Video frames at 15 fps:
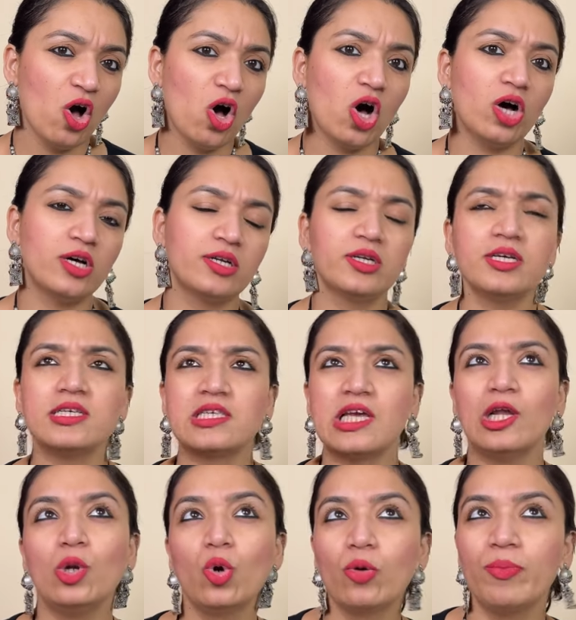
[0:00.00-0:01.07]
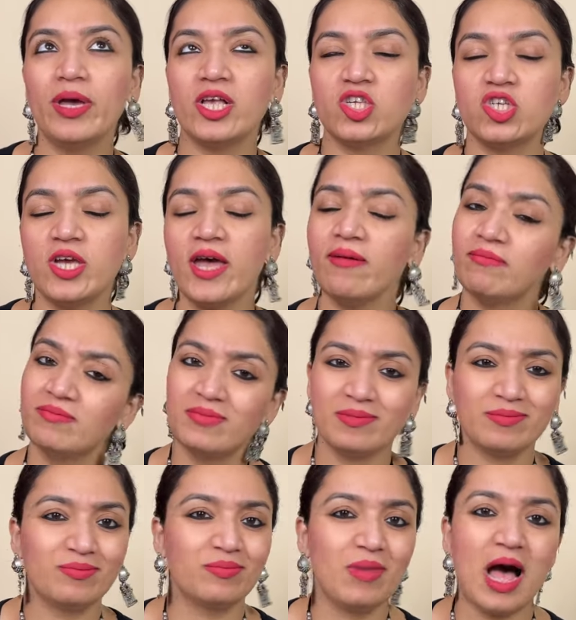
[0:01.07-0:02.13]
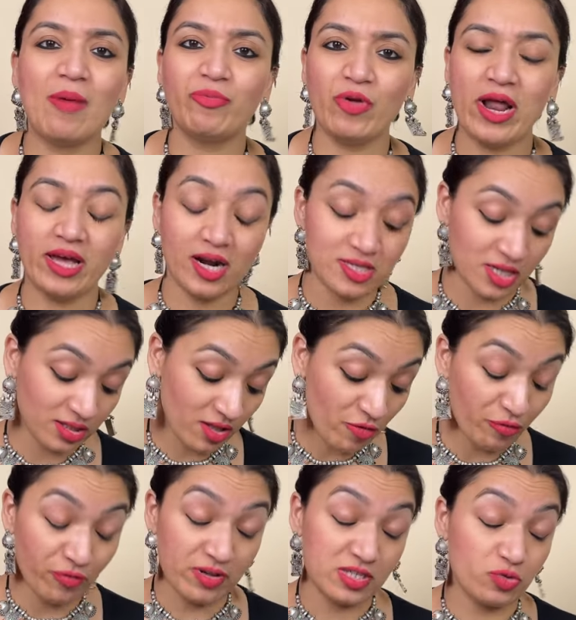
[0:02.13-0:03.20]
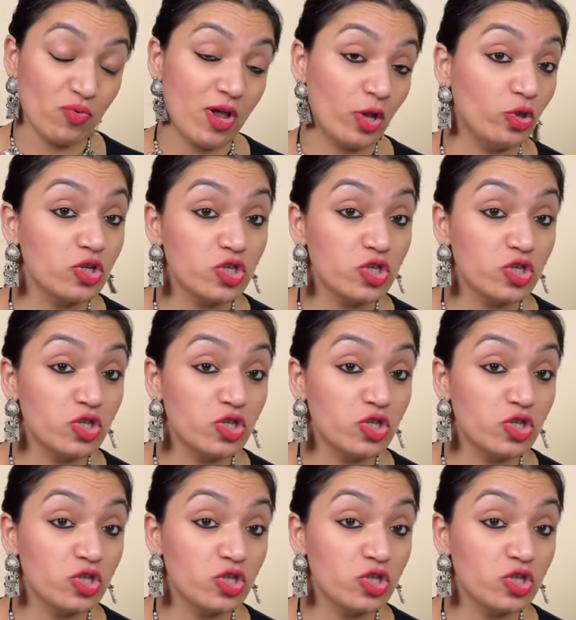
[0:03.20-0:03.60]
और इसकी लुक भी अच्छी है आप ट्राई कर सकते हैं फर्स्ट वाला तो